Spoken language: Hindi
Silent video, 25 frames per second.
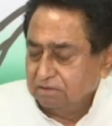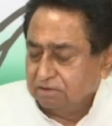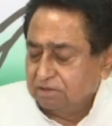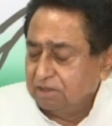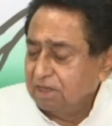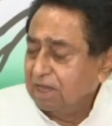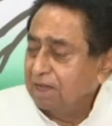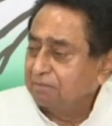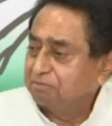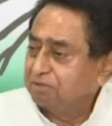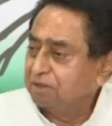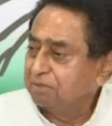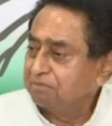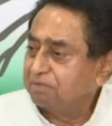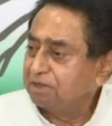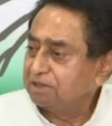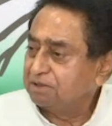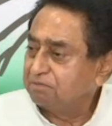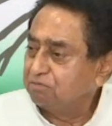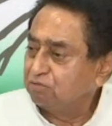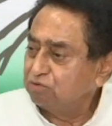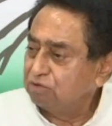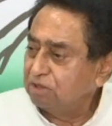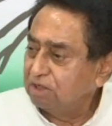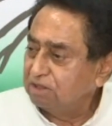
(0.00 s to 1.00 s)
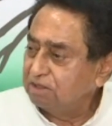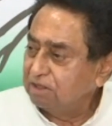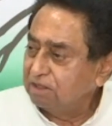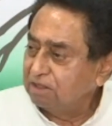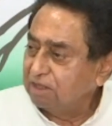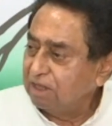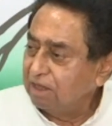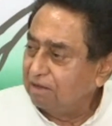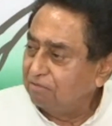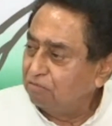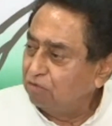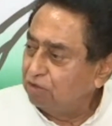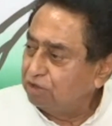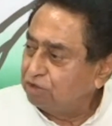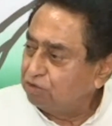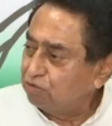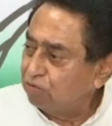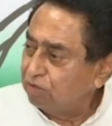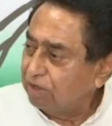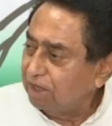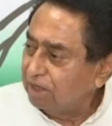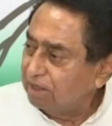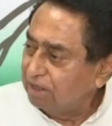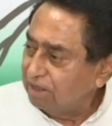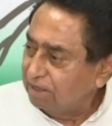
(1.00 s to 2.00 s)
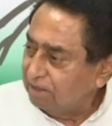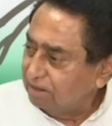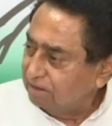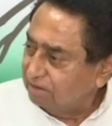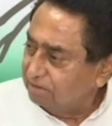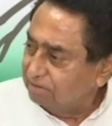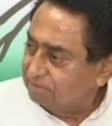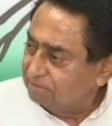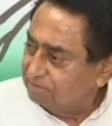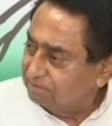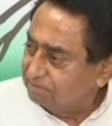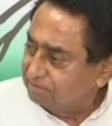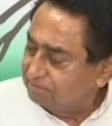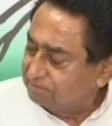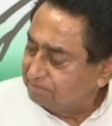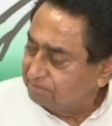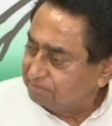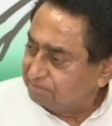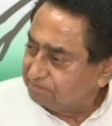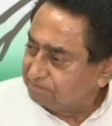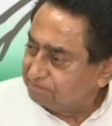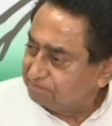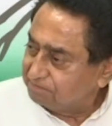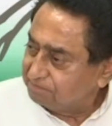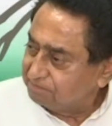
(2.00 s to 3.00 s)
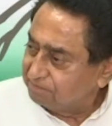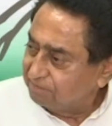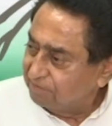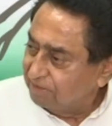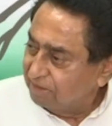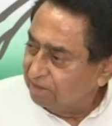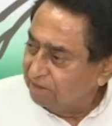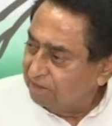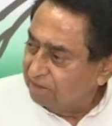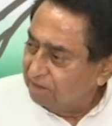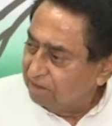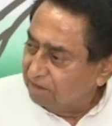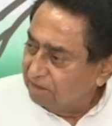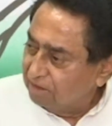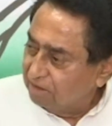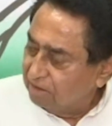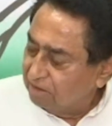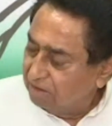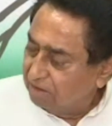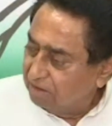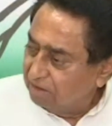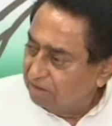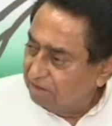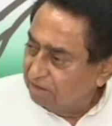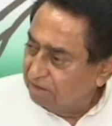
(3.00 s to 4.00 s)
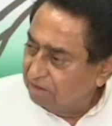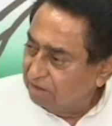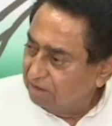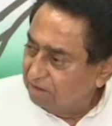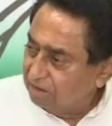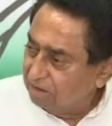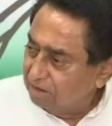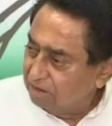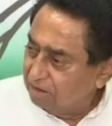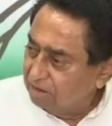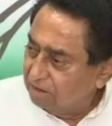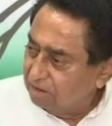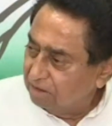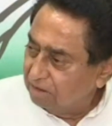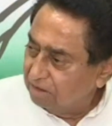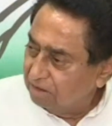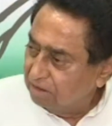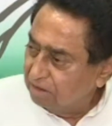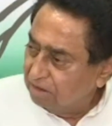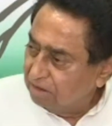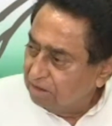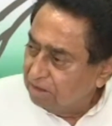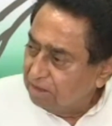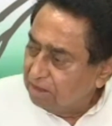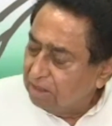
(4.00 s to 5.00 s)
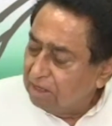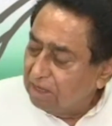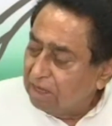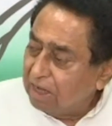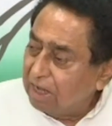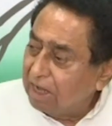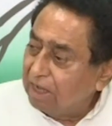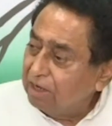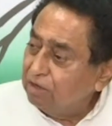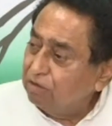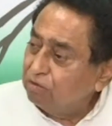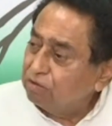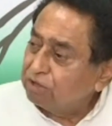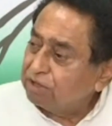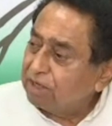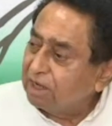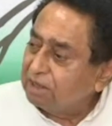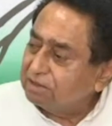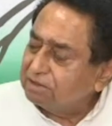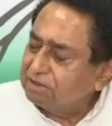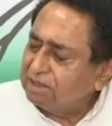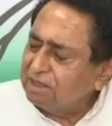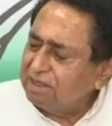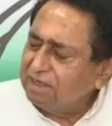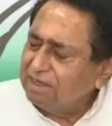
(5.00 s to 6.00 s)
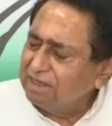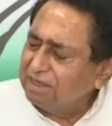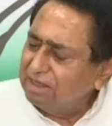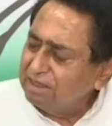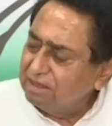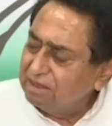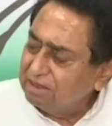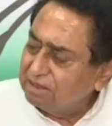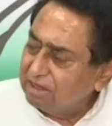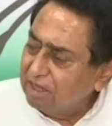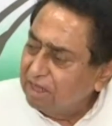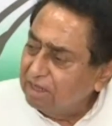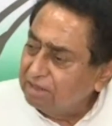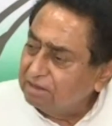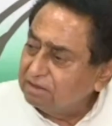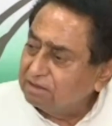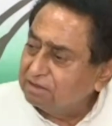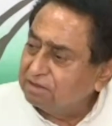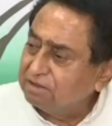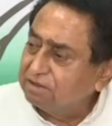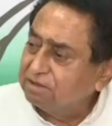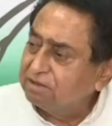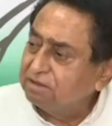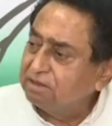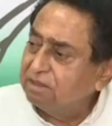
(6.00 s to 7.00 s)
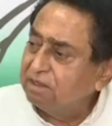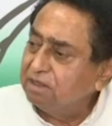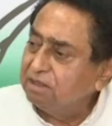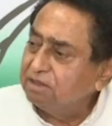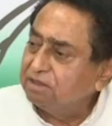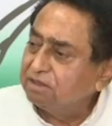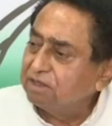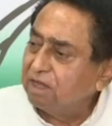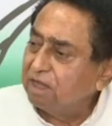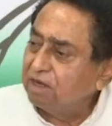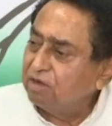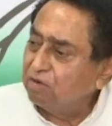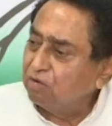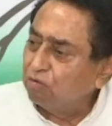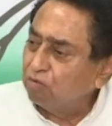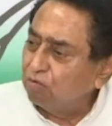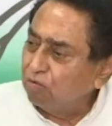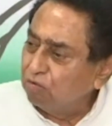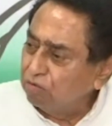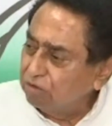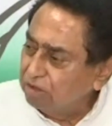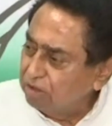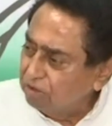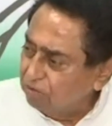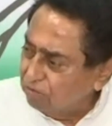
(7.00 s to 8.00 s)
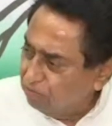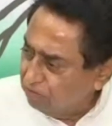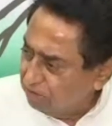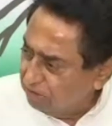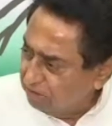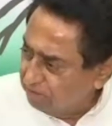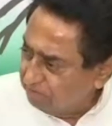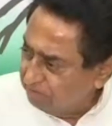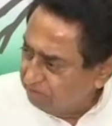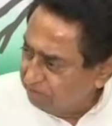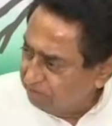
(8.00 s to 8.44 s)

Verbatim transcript: से आप ये प्रश्न पूछ लीजिए कि आप वो इच्छुक है या नहीं सर लोग कह रहे हैं कि वैसी अनुशासनहीनता अनुशासनहीनता तीन चार लोगों की हुई